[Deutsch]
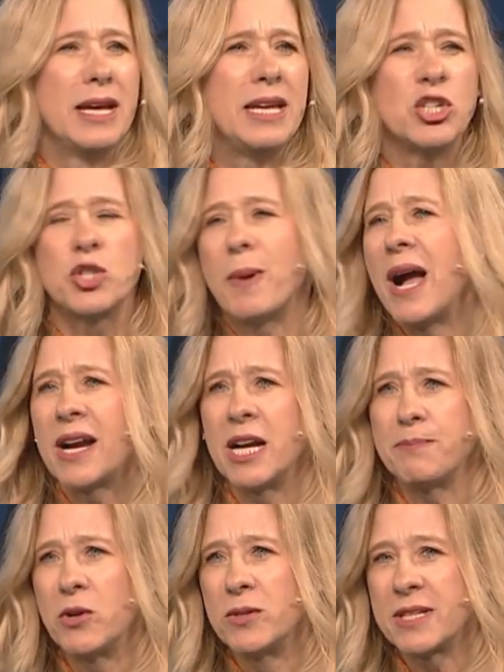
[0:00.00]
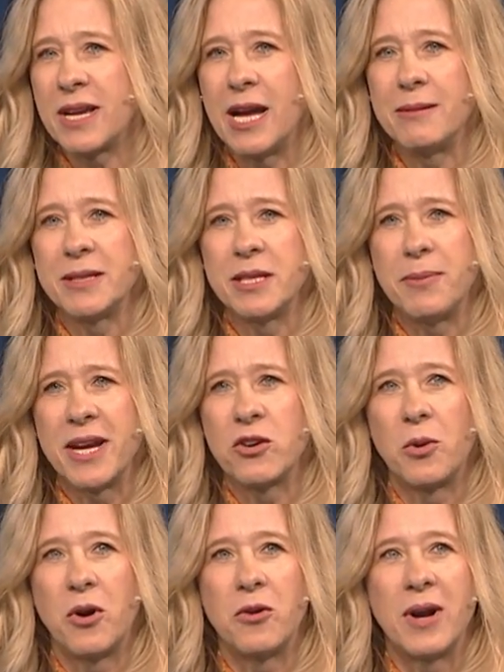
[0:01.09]
Ihr Schwager hat bei uns gearbeitet bei
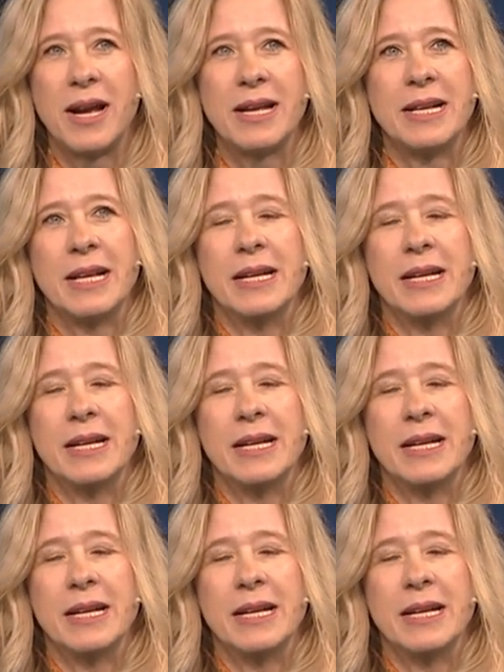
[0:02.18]
Quora,